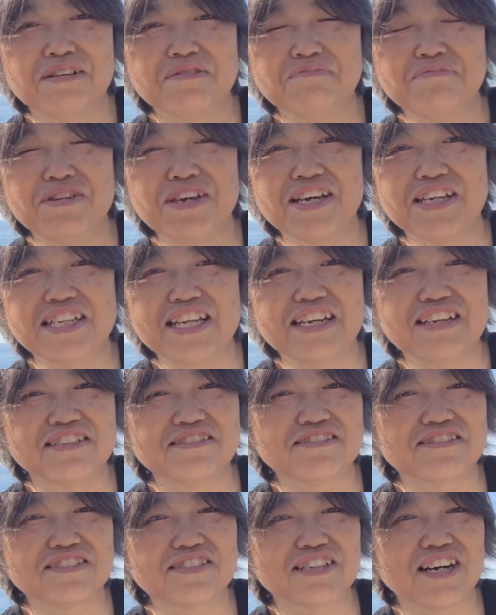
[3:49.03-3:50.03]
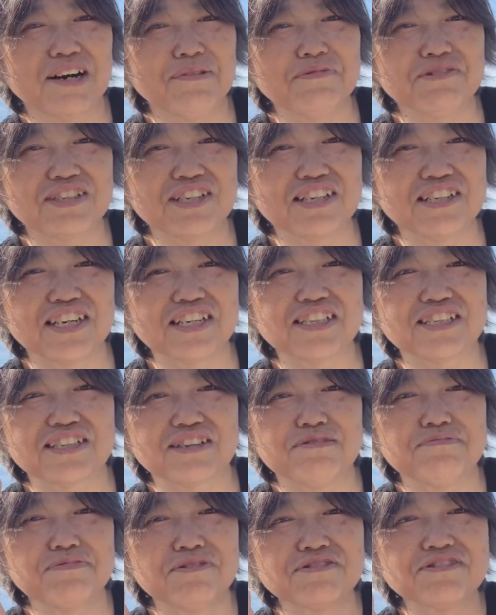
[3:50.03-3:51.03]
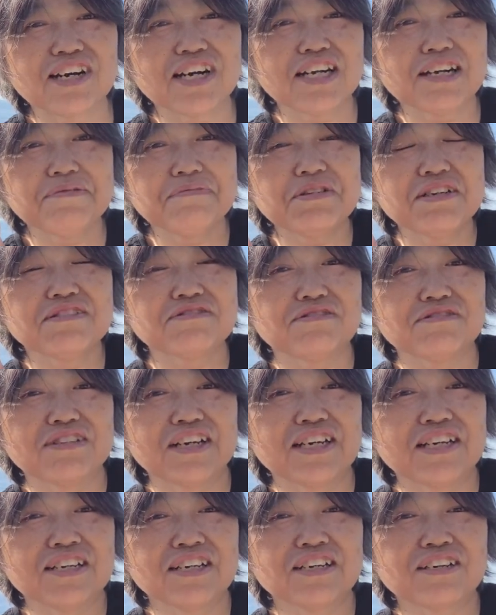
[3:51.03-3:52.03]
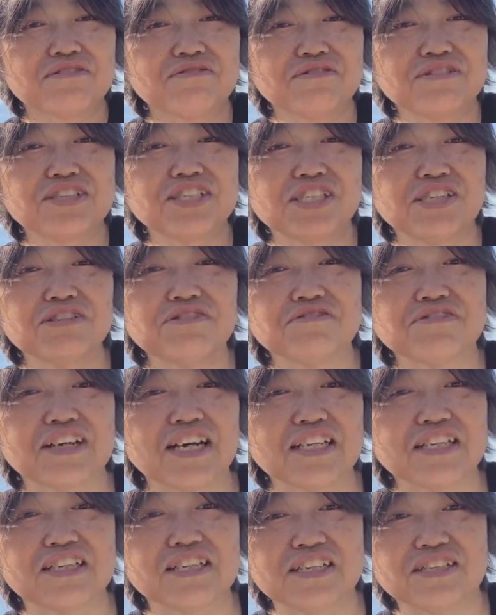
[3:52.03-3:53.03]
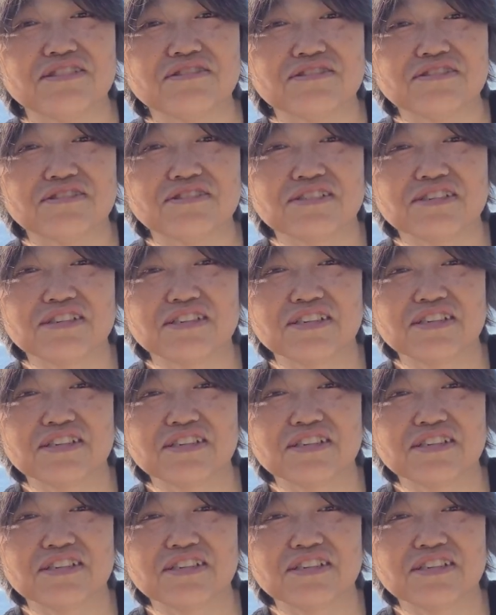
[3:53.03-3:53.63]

見えてるかもしれないんですけど、僕から見るとね、これ白なんですよ。